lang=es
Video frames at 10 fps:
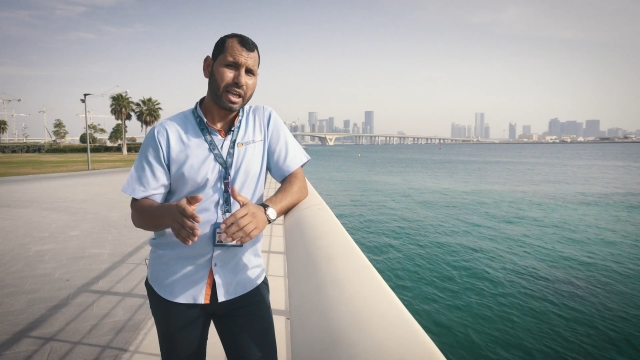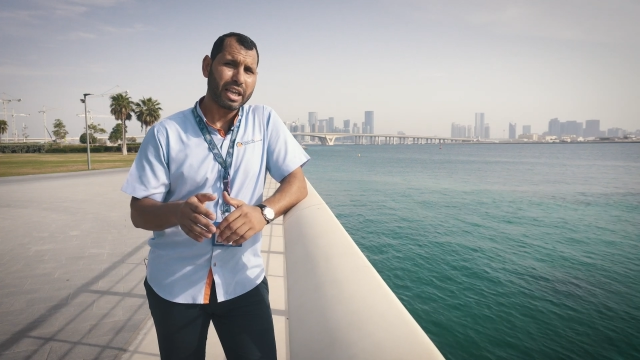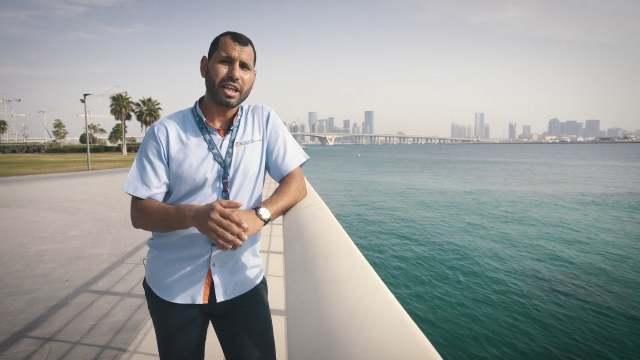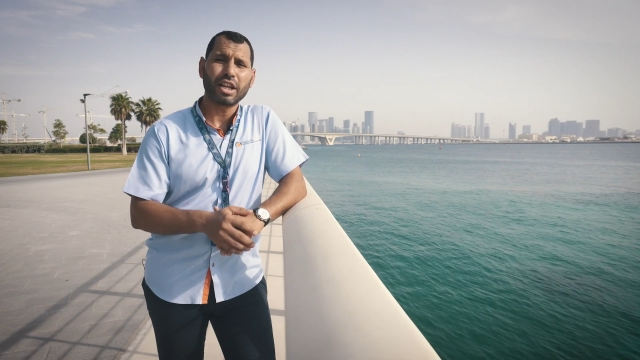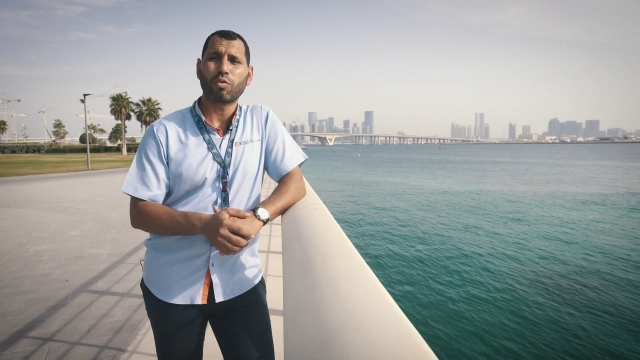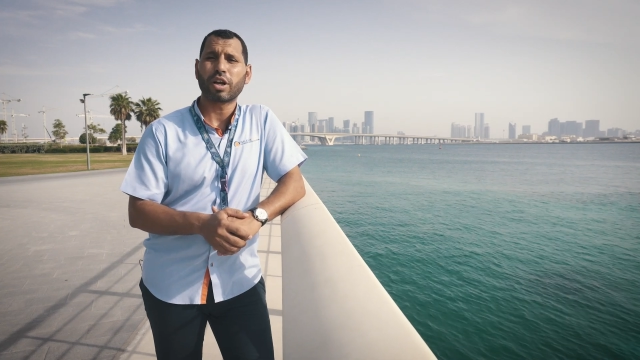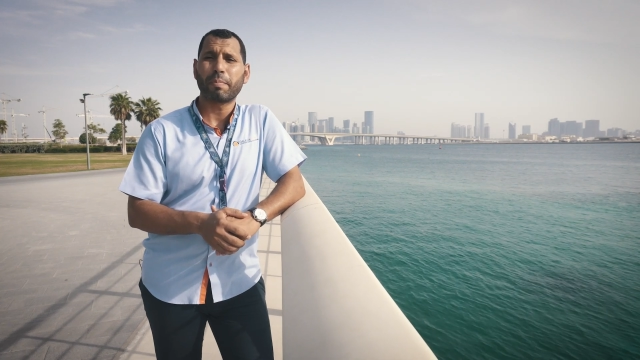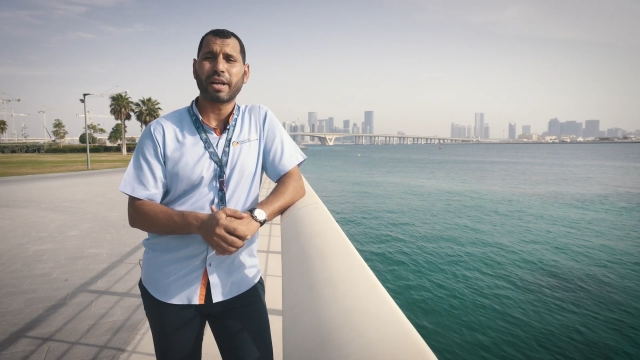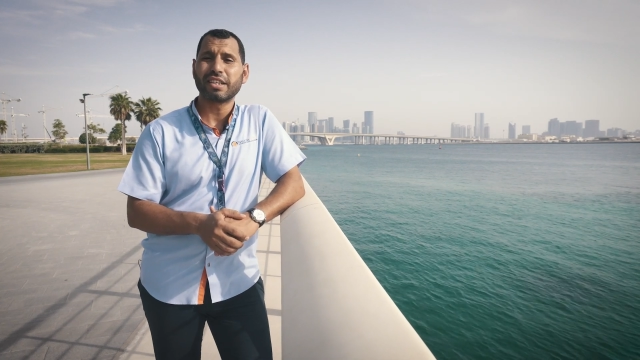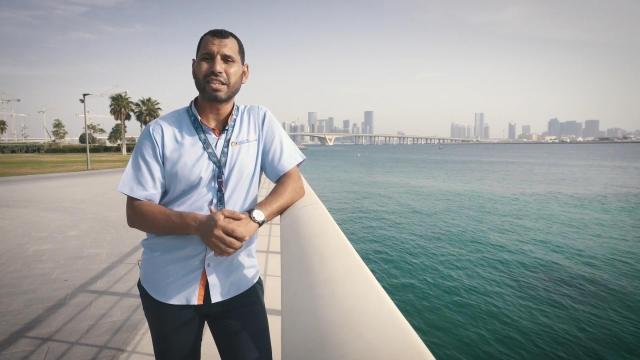y tener
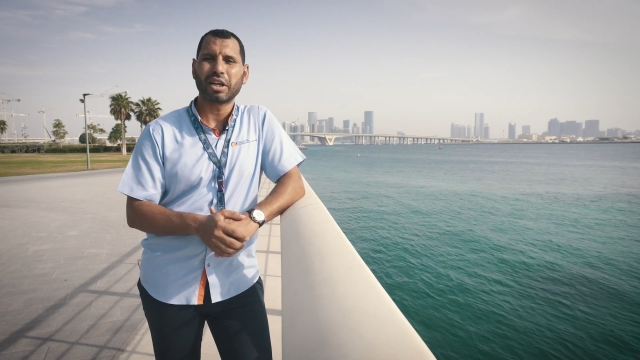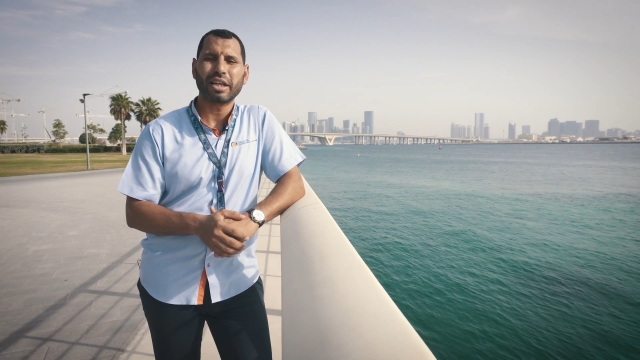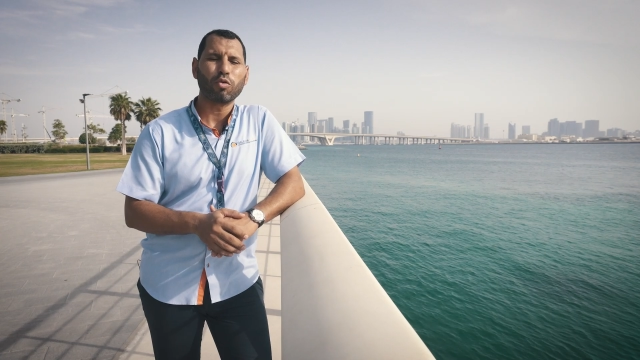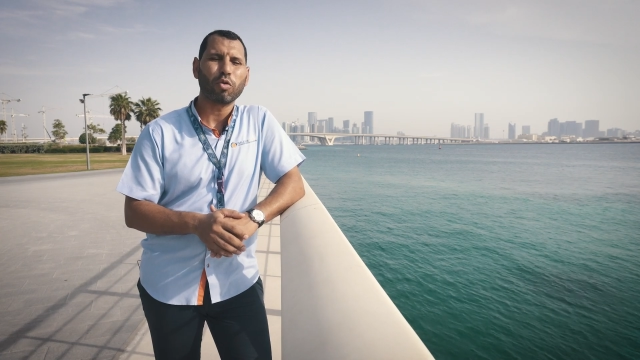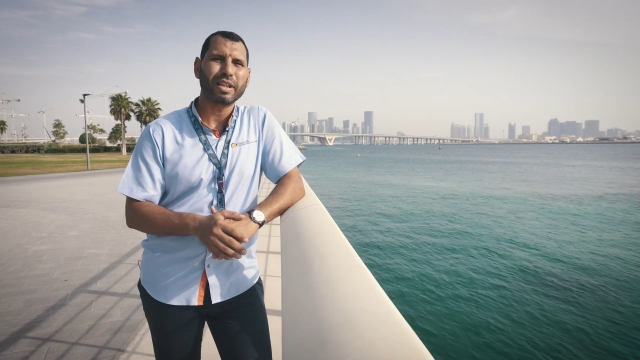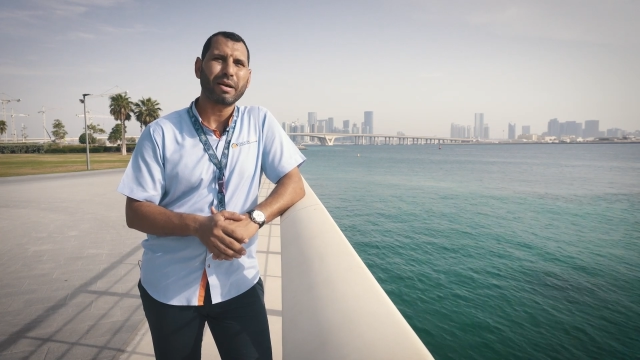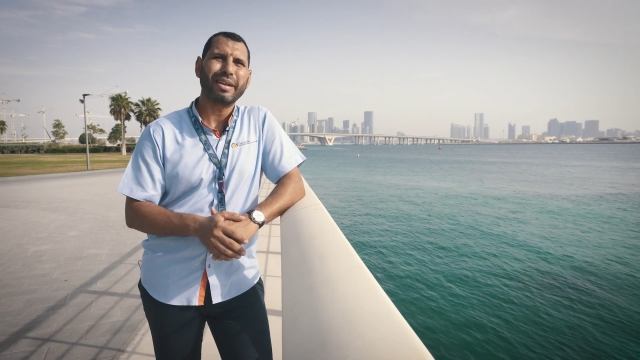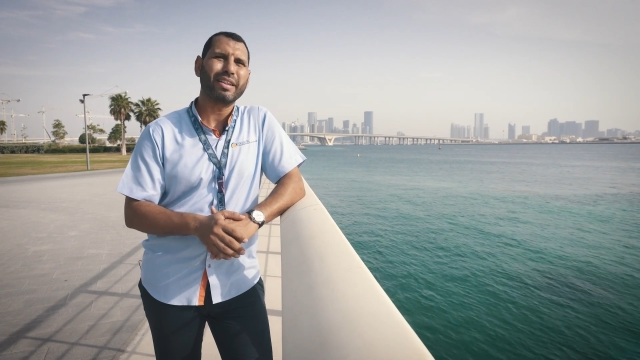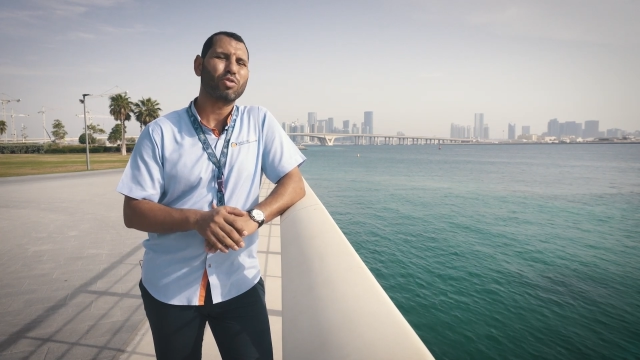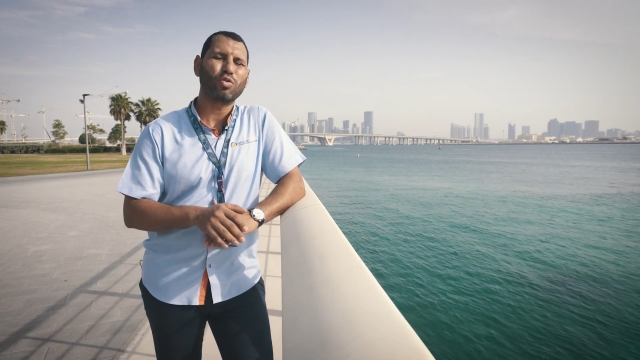una experiencia
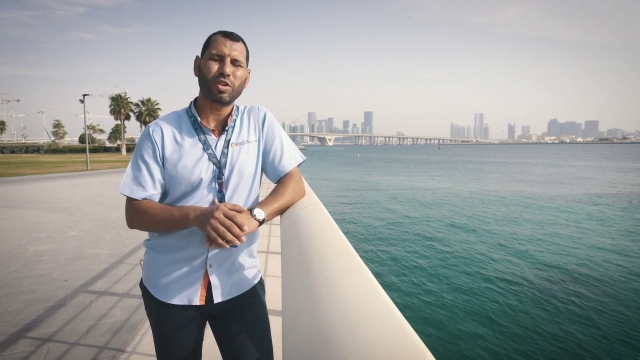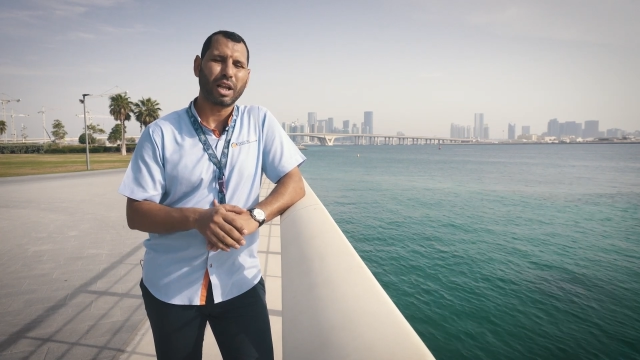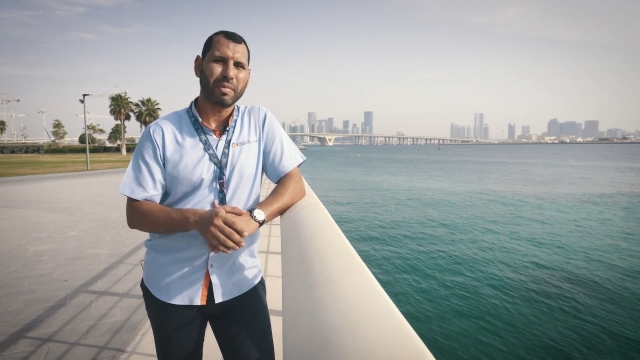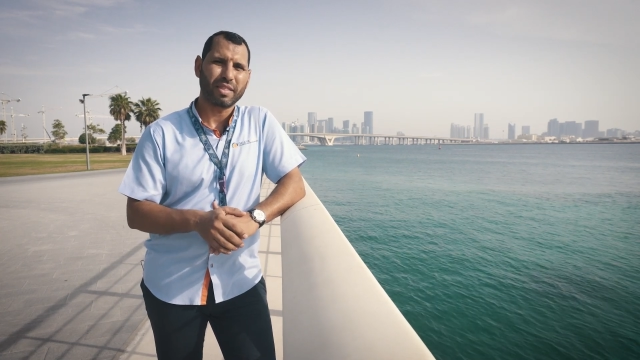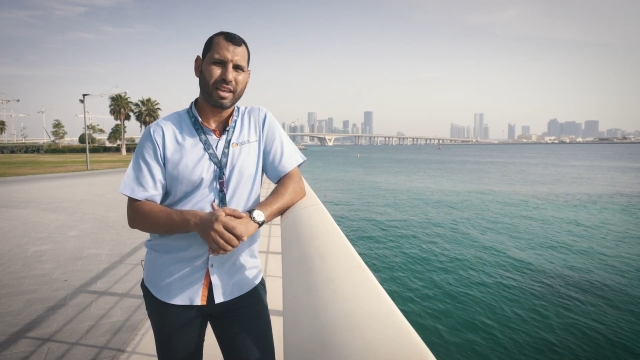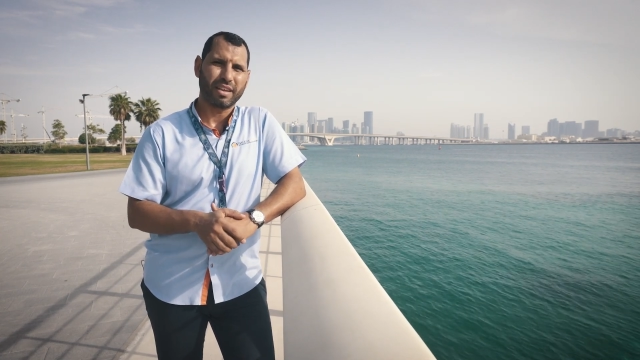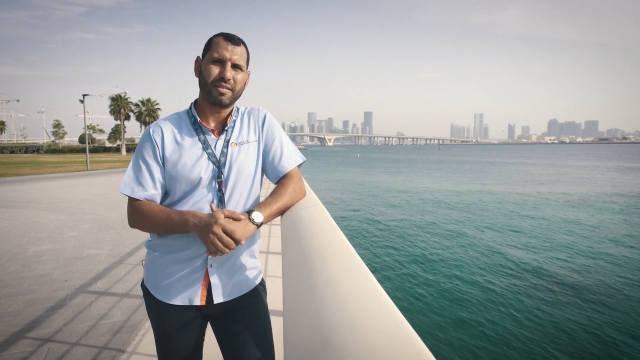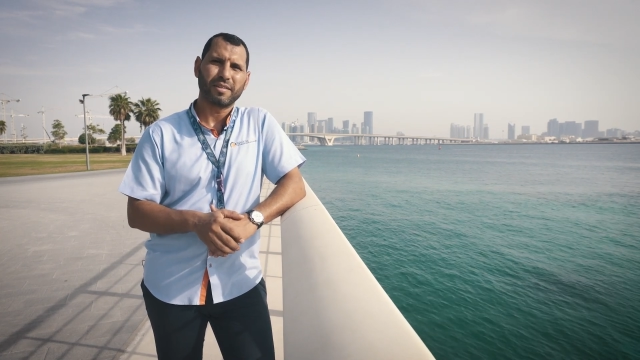inolvidable totalmente.